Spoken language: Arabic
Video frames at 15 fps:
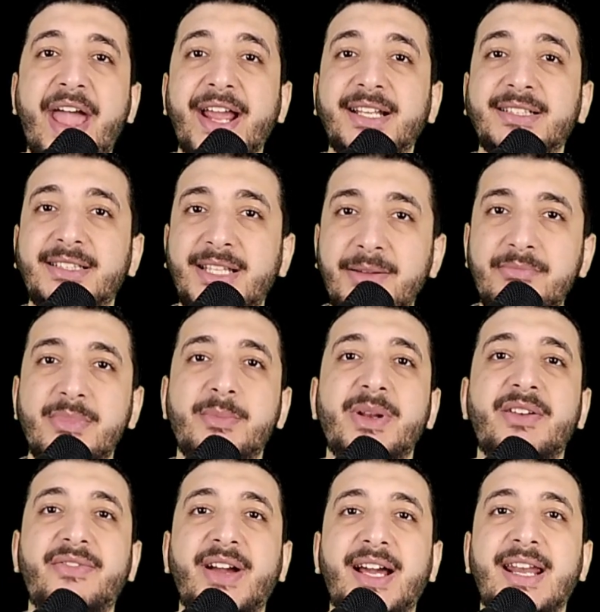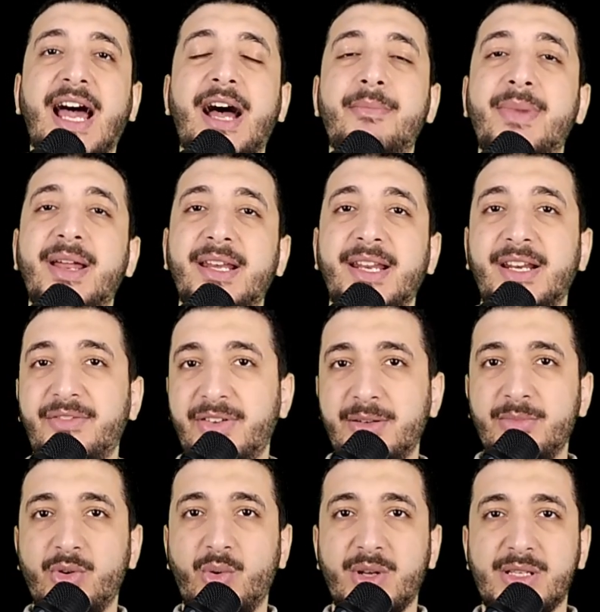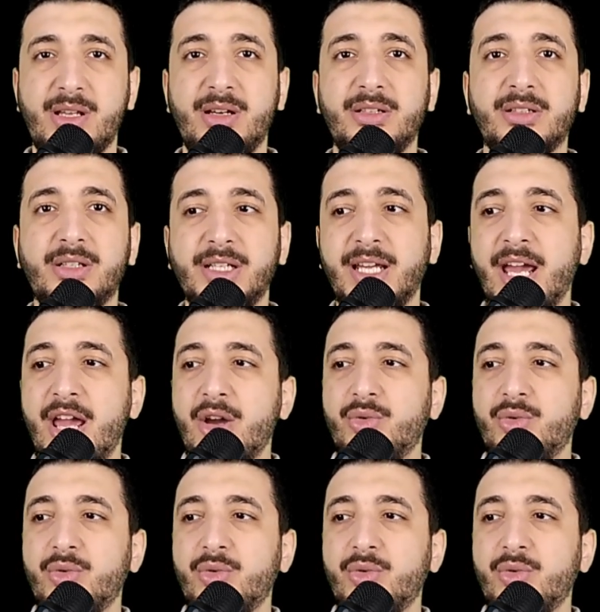هيتم بالفعل عمل الفيلم الوثائقي